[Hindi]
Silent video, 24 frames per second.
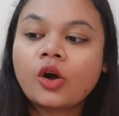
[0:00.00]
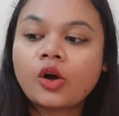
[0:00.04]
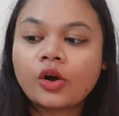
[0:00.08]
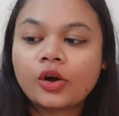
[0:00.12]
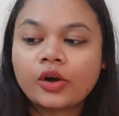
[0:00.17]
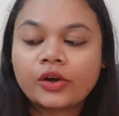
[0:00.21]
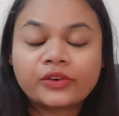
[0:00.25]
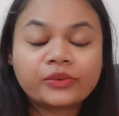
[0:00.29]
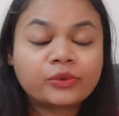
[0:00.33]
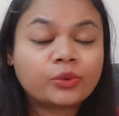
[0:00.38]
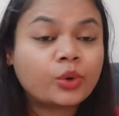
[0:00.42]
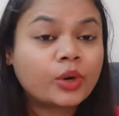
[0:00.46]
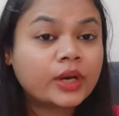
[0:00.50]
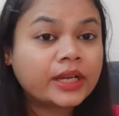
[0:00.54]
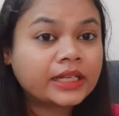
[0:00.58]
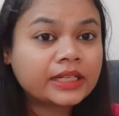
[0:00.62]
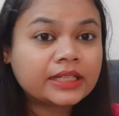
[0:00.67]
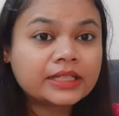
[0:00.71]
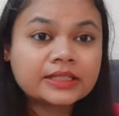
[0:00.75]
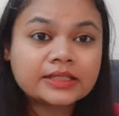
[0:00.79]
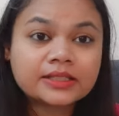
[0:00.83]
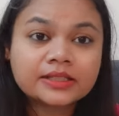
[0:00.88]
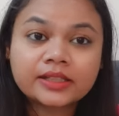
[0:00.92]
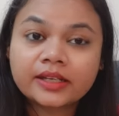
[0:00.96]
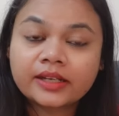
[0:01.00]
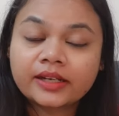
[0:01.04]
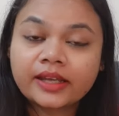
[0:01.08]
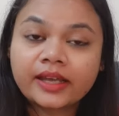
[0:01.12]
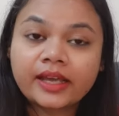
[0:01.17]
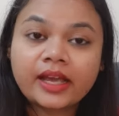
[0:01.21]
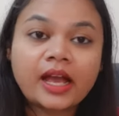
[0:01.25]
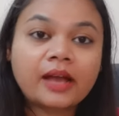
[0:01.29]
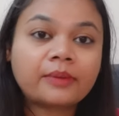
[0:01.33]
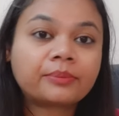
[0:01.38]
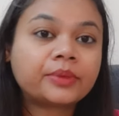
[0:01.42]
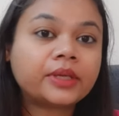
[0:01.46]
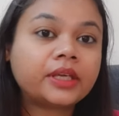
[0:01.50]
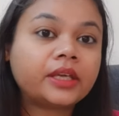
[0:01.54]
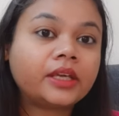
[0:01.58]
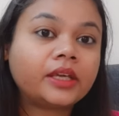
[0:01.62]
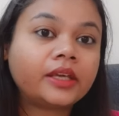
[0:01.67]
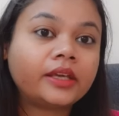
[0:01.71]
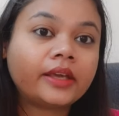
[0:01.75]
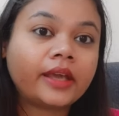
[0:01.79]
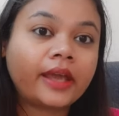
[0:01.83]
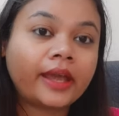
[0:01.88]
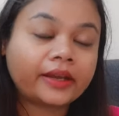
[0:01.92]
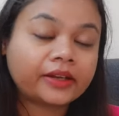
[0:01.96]
और ऑयली स्किन है
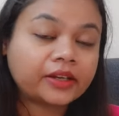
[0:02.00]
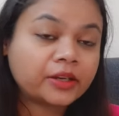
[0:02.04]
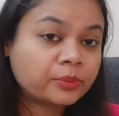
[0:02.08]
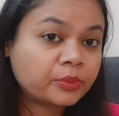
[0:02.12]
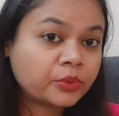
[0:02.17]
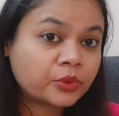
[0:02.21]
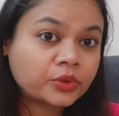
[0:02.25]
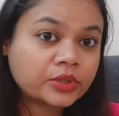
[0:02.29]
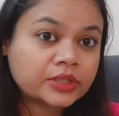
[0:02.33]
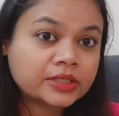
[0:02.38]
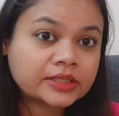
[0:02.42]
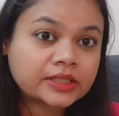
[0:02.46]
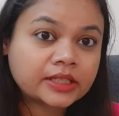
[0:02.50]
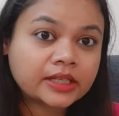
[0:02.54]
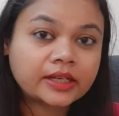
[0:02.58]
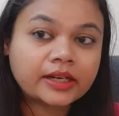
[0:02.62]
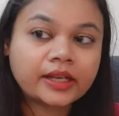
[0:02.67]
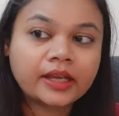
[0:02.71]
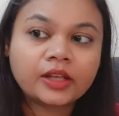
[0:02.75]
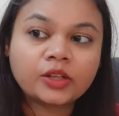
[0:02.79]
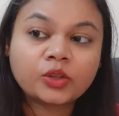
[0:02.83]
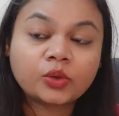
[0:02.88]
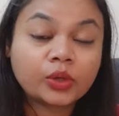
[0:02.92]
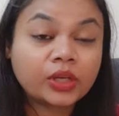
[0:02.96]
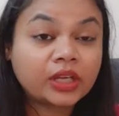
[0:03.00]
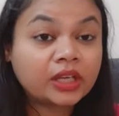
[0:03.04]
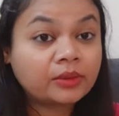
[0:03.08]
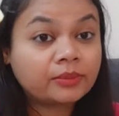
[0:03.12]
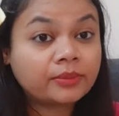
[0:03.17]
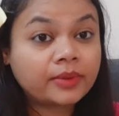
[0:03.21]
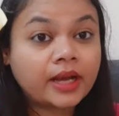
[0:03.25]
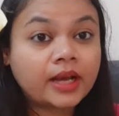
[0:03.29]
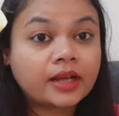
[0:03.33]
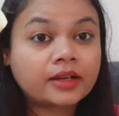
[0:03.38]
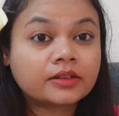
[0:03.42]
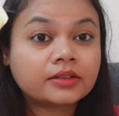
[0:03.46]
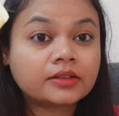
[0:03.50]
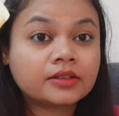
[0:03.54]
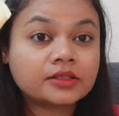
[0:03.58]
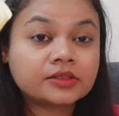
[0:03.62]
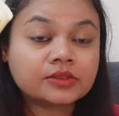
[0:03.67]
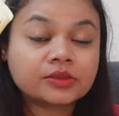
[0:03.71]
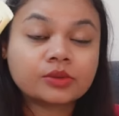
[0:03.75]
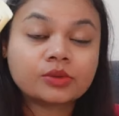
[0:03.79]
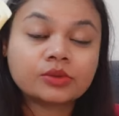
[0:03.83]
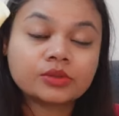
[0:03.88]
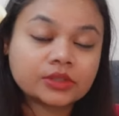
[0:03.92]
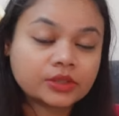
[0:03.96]
आपकी एक्ने प्रोन स्किन है तो एक बार
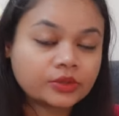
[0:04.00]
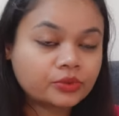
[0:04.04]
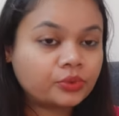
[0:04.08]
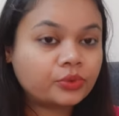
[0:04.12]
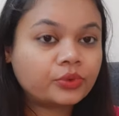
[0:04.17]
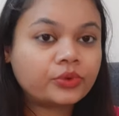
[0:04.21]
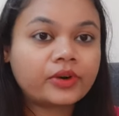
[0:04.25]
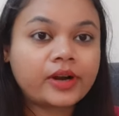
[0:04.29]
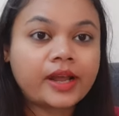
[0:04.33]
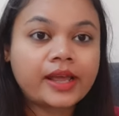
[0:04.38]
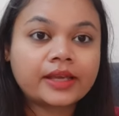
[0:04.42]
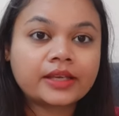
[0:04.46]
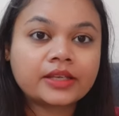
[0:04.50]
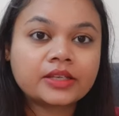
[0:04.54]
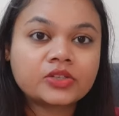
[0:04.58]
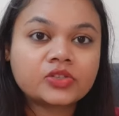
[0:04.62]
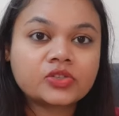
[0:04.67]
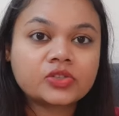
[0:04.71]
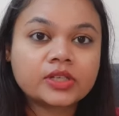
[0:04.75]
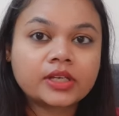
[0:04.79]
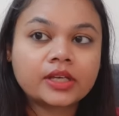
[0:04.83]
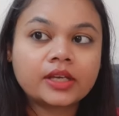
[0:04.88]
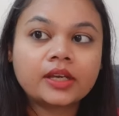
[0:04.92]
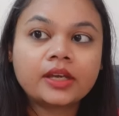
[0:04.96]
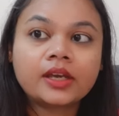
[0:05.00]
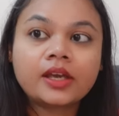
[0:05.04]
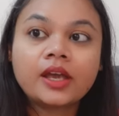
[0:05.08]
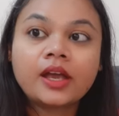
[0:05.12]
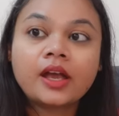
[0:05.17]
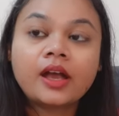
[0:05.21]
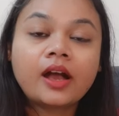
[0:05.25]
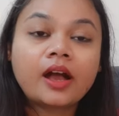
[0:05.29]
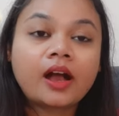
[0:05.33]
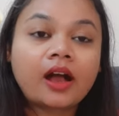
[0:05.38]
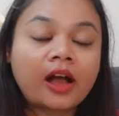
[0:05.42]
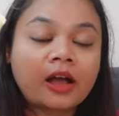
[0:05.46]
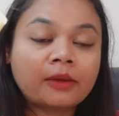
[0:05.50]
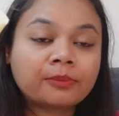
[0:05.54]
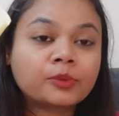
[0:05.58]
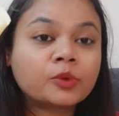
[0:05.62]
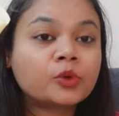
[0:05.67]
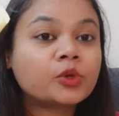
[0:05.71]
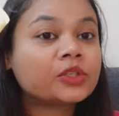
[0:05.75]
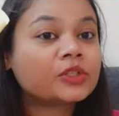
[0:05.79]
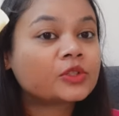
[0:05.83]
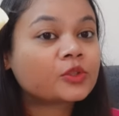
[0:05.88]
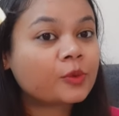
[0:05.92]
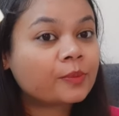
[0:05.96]
इसको ज़रूर ट्राई कीजिए
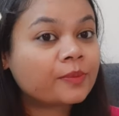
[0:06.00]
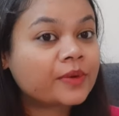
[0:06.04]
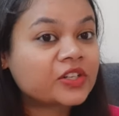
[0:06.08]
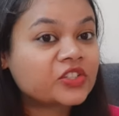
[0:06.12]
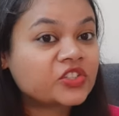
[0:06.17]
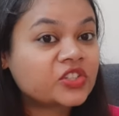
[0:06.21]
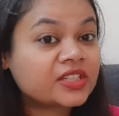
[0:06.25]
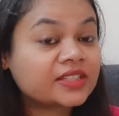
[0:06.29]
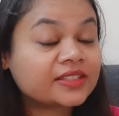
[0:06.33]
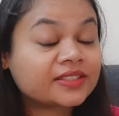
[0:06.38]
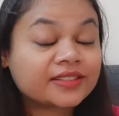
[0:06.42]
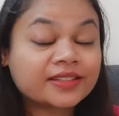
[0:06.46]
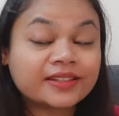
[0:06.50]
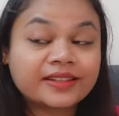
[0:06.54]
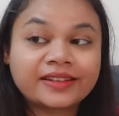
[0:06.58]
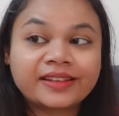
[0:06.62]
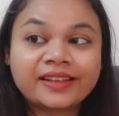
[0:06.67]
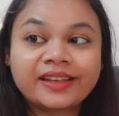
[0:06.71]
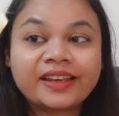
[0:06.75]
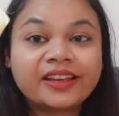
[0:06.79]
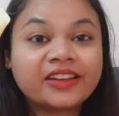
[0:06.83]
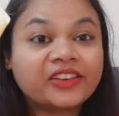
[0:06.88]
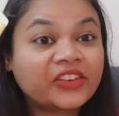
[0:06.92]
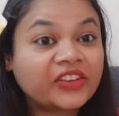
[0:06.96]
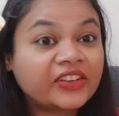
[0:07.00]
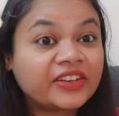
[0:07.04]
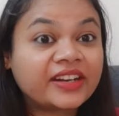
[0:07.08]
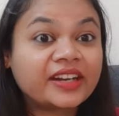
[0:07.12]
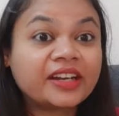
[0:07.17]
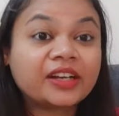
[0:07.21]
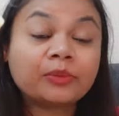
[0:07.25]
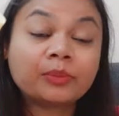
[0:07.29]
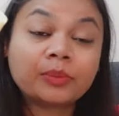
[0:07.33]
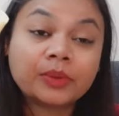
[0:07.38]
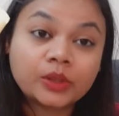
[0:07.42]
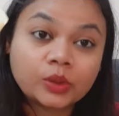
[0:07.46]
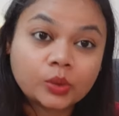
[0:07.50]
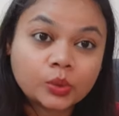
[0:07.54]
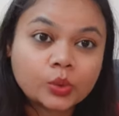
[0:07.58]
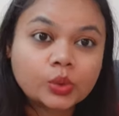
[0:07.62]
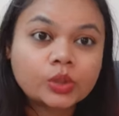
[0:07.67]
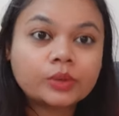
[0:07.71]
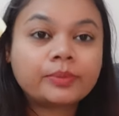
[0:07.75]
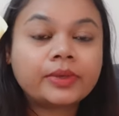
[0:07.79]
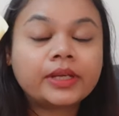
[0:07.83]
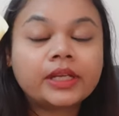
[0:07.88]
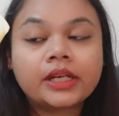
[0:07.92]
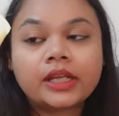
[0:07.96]
आपको इसको परचेज़ करके रिग्रेट
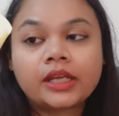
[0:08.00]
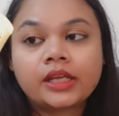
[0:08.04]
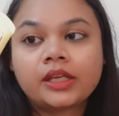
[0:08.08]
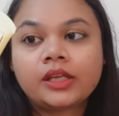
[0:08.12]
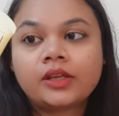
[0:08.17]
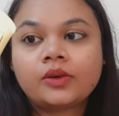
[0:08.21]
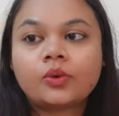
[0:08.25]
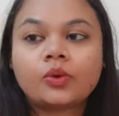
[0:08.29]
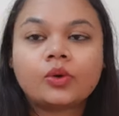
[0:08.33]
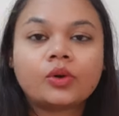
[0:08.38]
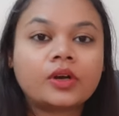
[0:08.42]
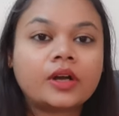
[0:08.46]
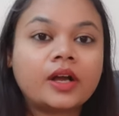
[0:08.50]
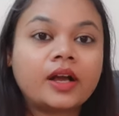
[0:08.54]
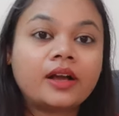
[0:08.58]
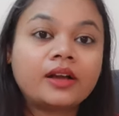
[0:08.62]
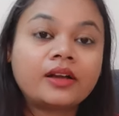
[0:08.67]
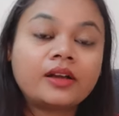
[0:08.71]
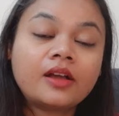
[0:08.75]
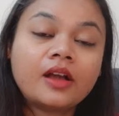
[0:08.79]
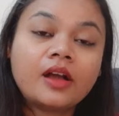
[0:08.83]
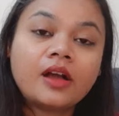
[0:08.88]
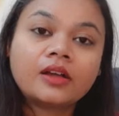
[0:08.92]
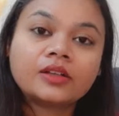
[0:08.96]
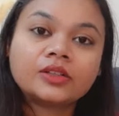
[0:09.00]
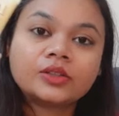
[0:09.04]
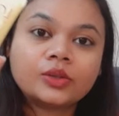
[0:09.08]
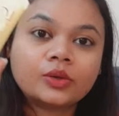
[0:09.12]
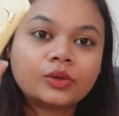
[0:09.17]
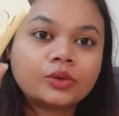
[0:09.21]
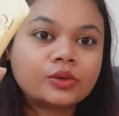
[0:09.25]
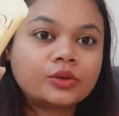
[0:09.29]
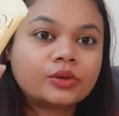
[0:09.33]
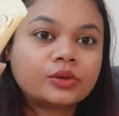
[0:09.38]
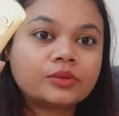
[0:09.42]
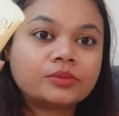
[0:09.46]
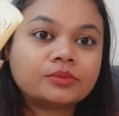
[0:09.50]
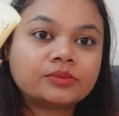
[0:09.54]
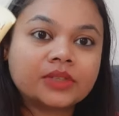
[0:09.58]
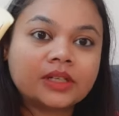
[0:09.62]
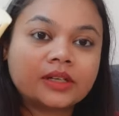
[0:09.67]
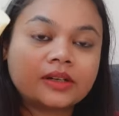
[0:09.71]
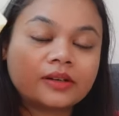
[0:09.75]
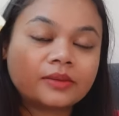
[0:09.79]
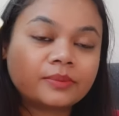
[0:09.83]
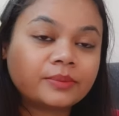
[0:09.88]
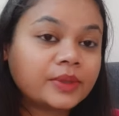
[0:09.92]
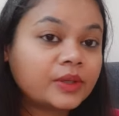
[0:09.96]
बिल्कुल भी नहीं होगा तो
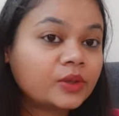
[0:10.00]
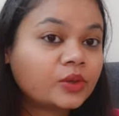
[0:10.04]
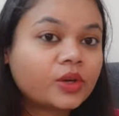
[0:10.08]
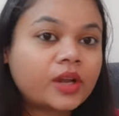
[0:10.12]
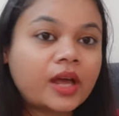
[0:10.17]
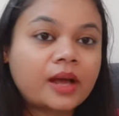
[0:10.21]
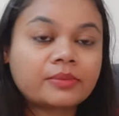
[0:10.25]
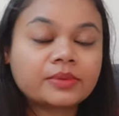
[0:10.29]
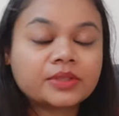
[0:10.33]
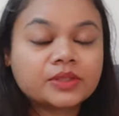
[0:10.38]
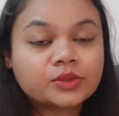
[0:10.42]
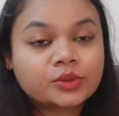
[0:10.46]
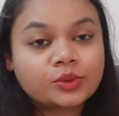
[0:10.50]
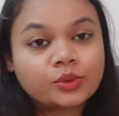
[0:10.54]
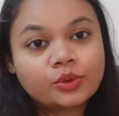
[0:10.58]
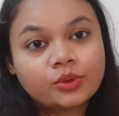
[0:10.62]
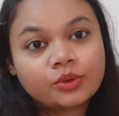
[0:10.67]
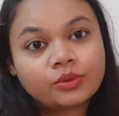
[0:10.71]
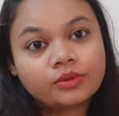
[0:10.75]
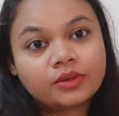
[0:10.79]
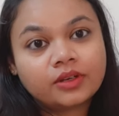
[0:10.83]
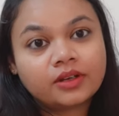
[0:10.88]
बिल्कुल आप इसको